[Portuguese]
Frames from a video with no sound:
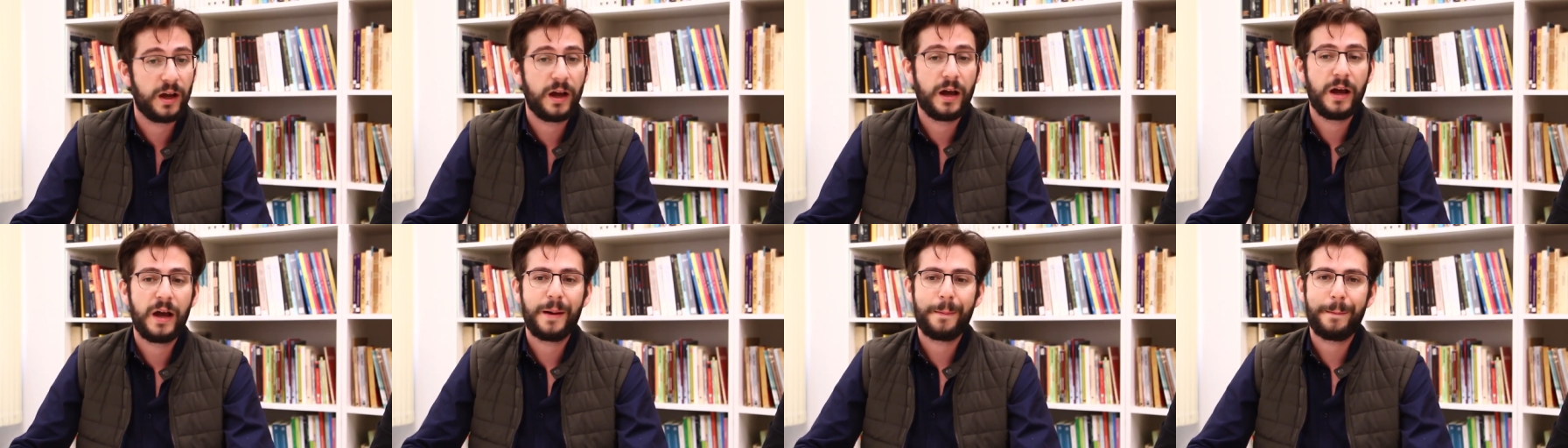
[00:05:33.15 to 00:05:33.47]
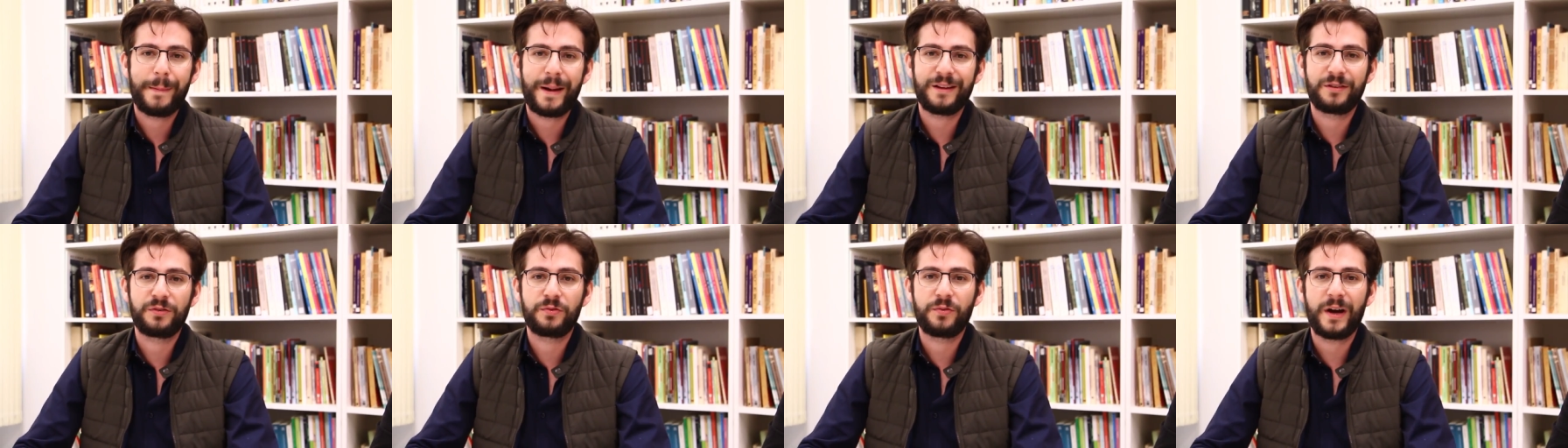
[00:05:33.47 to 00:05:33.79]

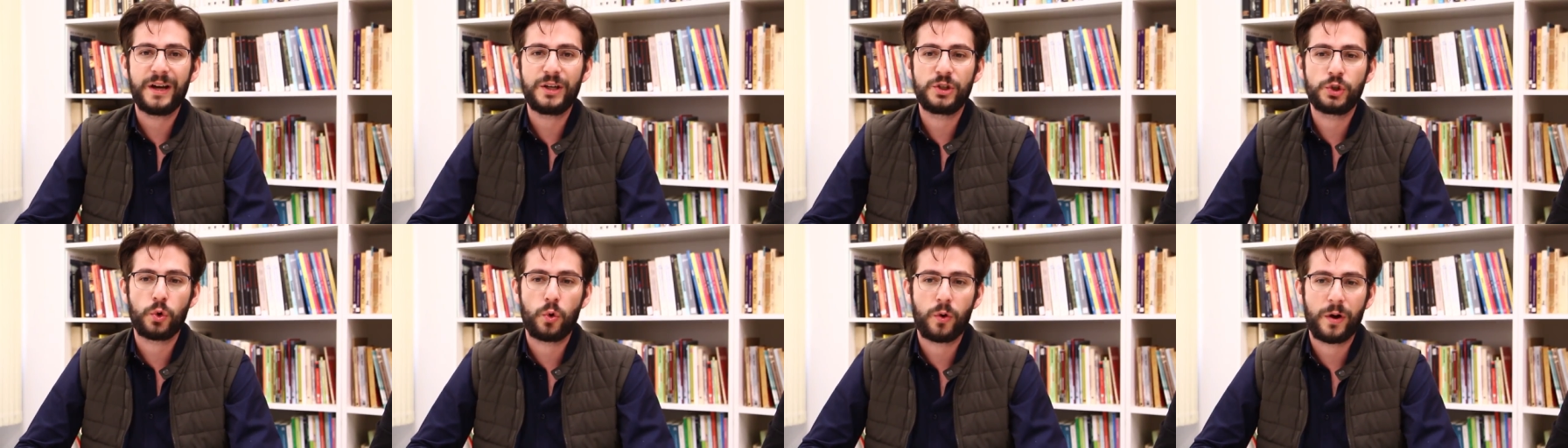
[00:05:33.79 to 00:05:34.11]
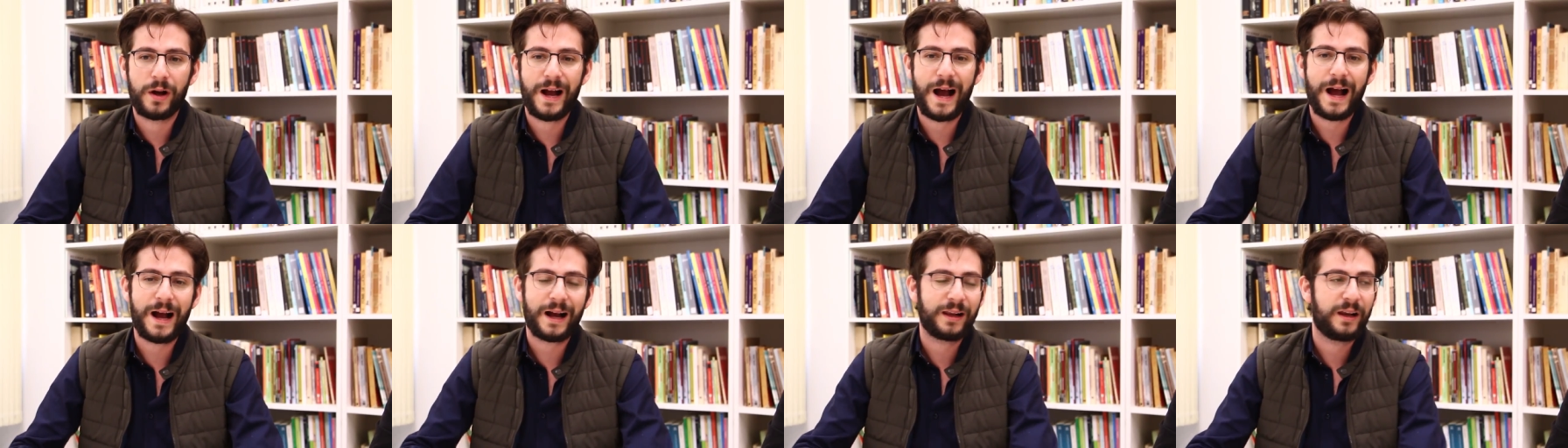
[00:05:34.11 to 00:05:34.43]
mas vai
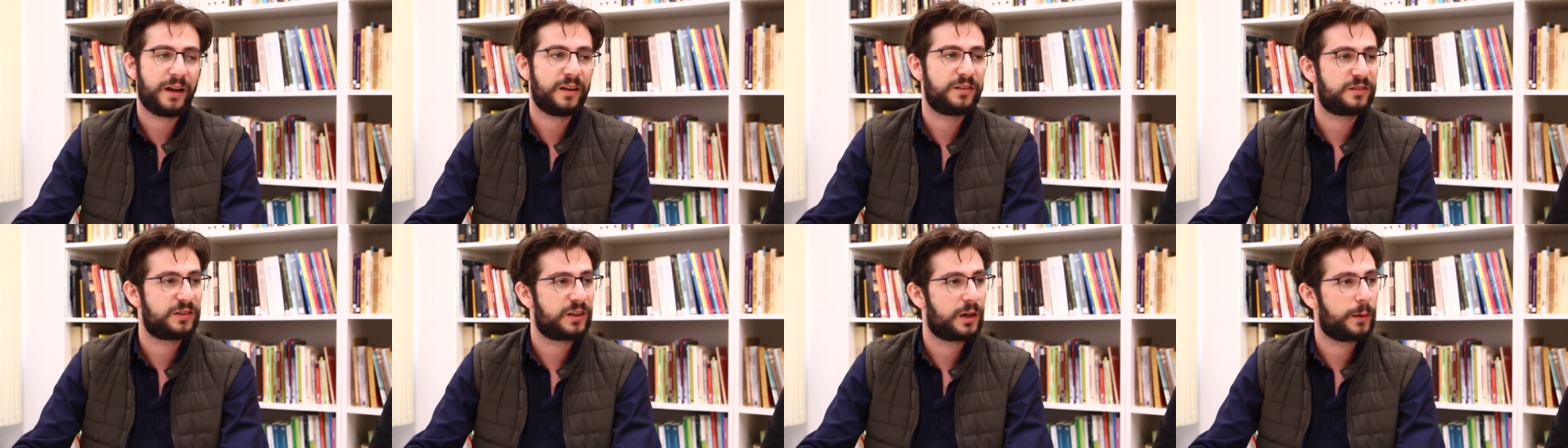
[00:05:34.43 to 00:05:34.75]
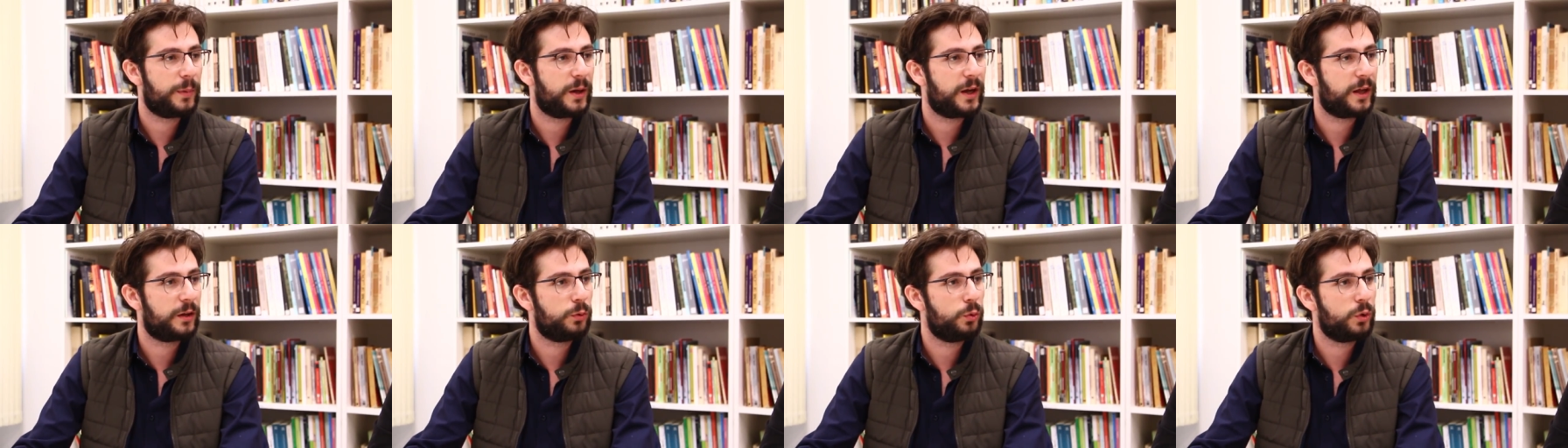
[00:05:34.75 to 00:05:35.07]
jogar a classe
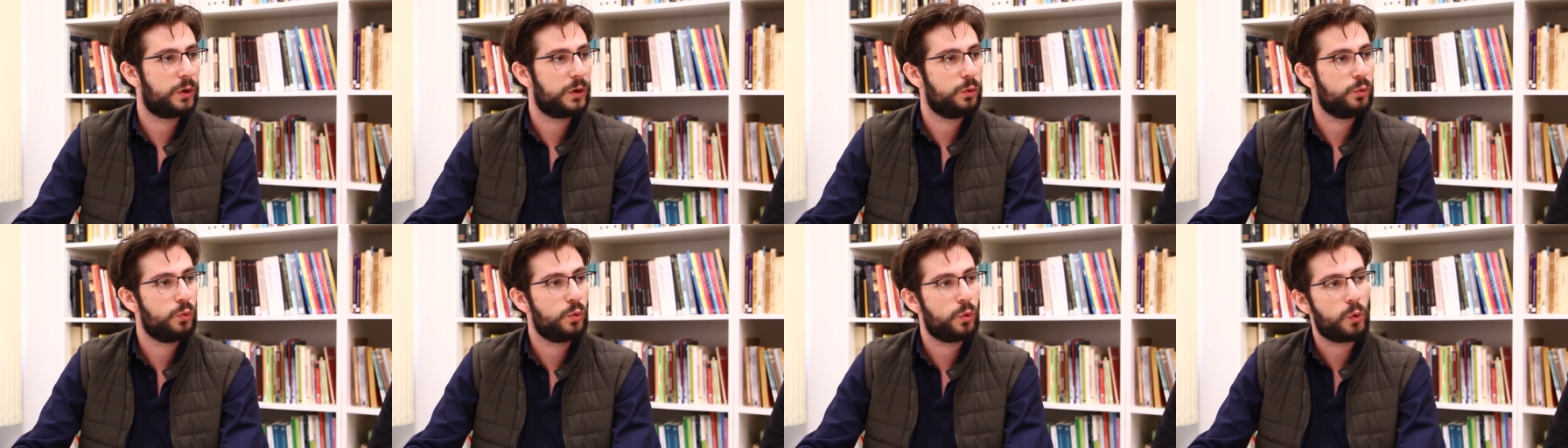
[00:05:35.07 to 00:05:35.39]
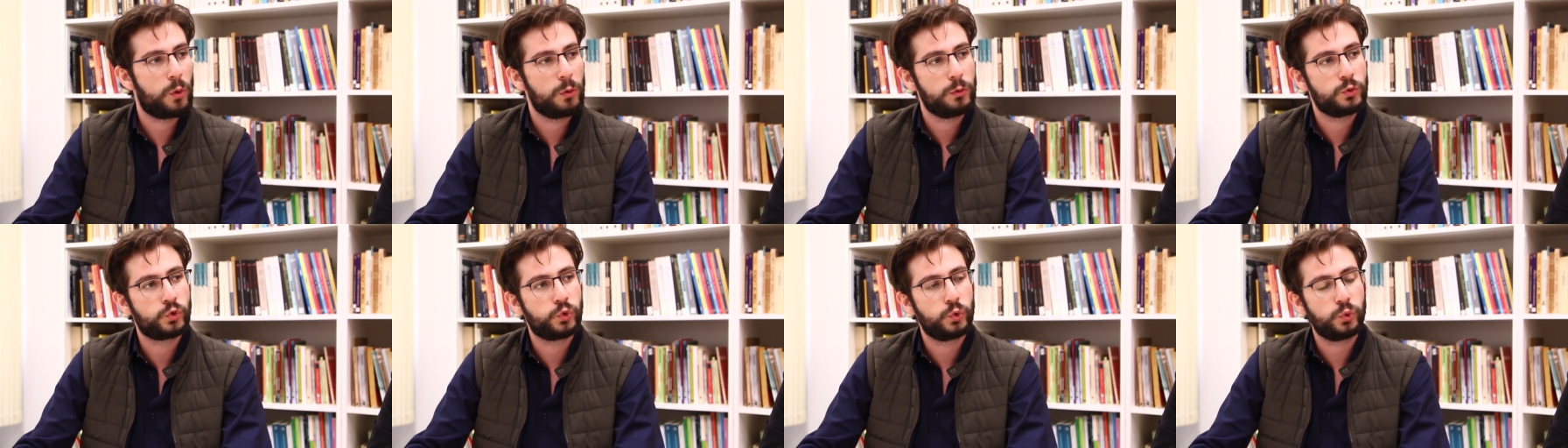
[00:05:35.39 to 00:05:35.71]
trabalhadora num
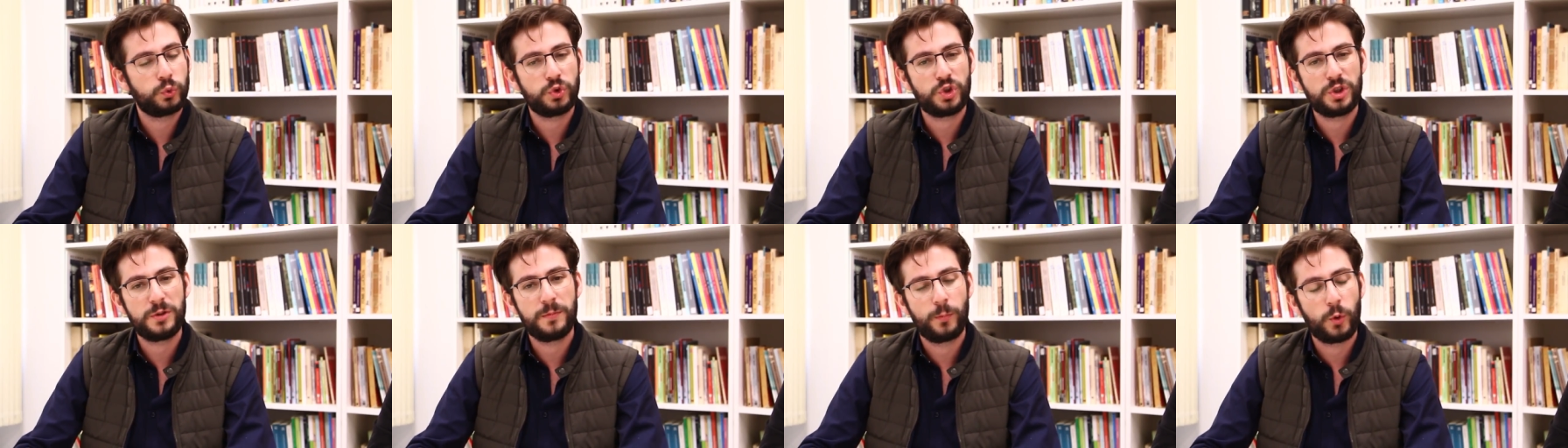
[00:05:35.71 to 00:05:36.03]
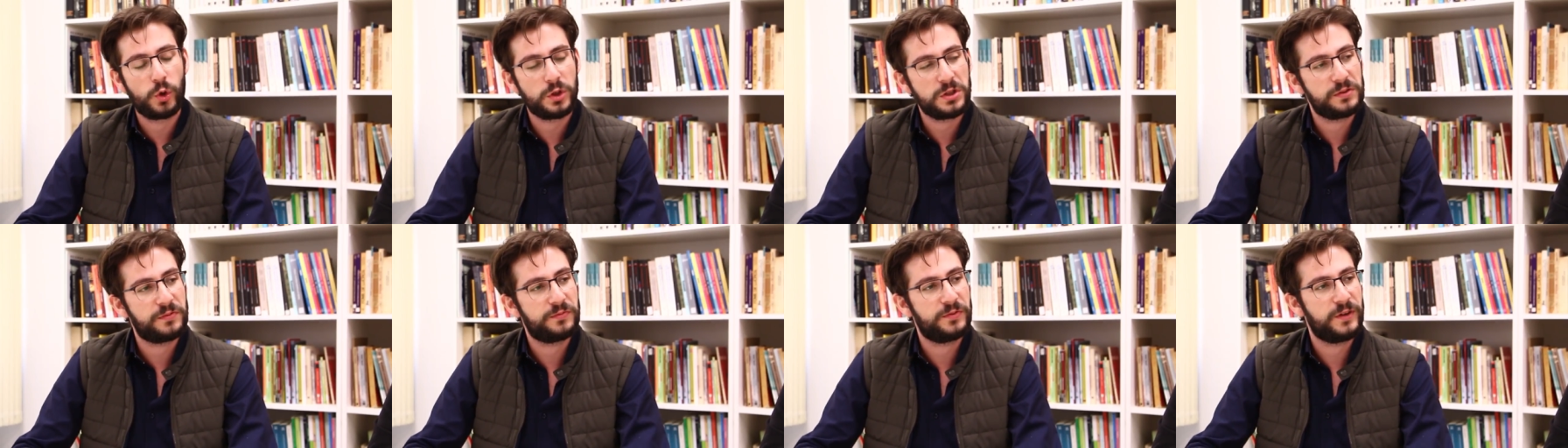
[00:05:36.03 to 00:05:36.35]
conjunto de
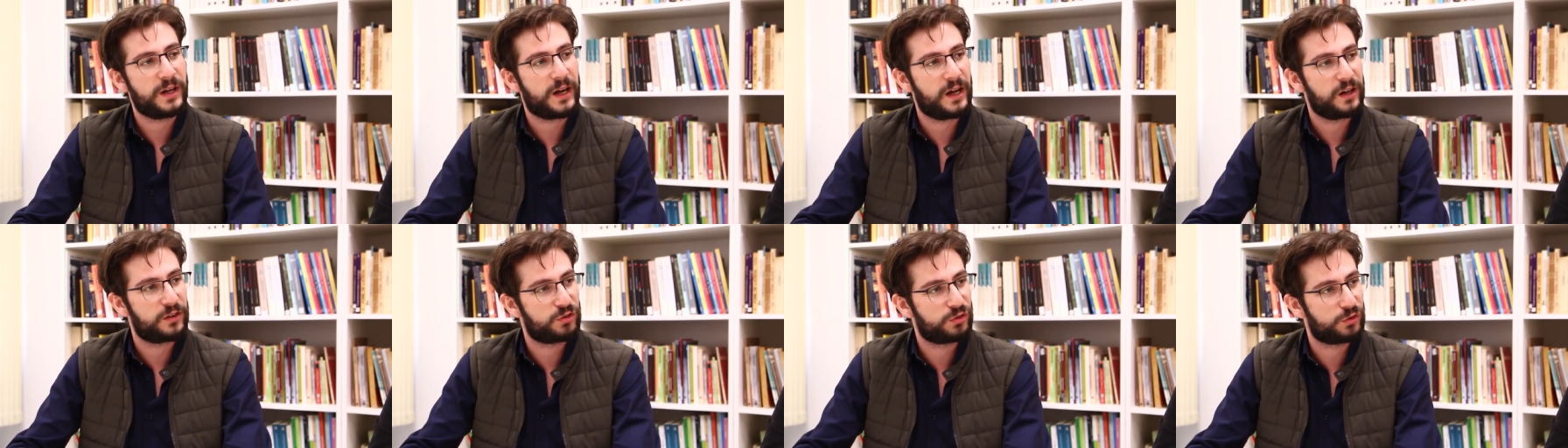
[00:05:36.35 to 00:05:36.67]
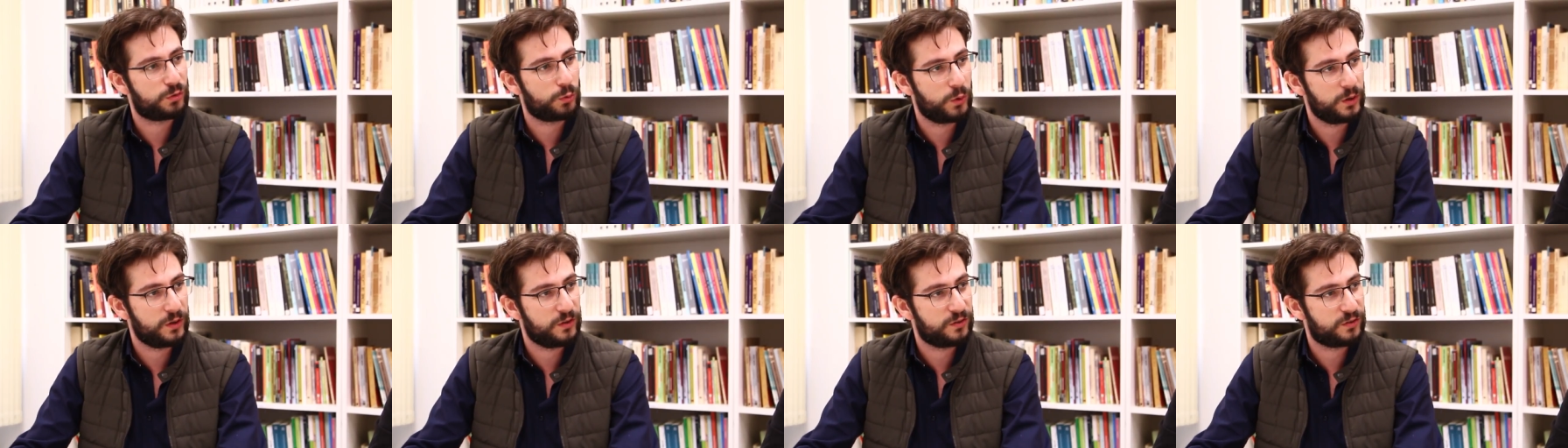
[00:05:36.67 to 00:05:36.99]

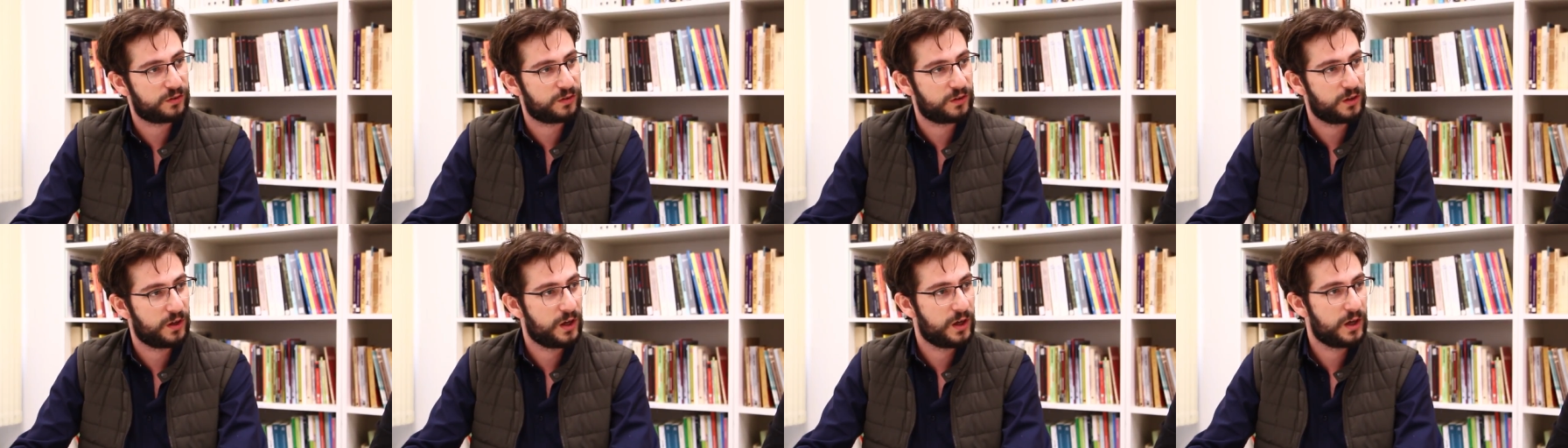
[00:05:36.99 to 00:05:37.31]
modificações